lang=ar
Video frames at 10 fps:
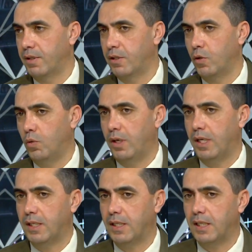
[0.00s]
انه هو
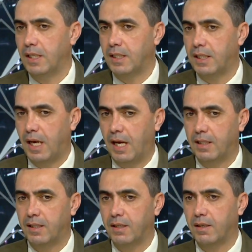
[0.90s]
يعني
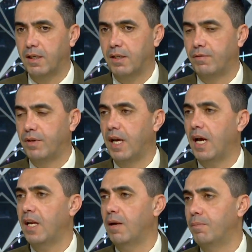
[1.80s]
اتحاد يعني في
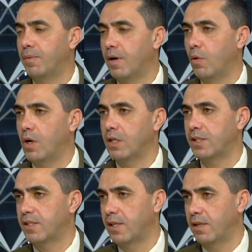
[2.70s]
اغلب اوقات
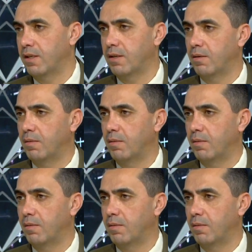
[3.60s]
السنه